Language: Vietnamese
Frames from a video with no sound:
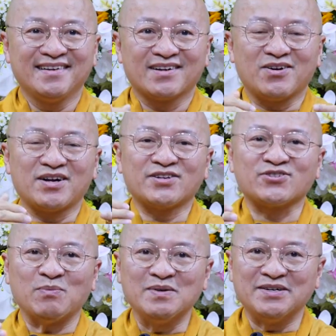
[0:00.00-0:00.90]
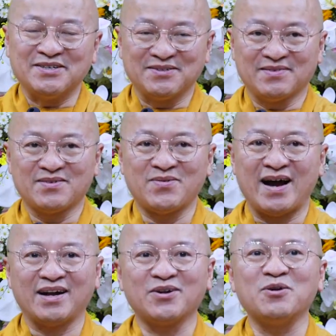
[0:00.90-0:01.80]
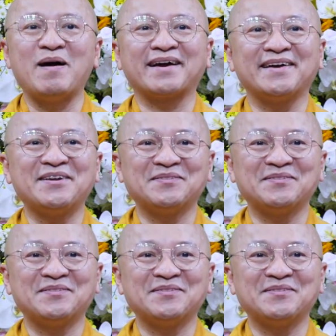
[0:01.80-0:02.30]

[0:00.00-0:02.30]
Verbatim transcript: có cái trọng lượng khoảng đôi ba ký.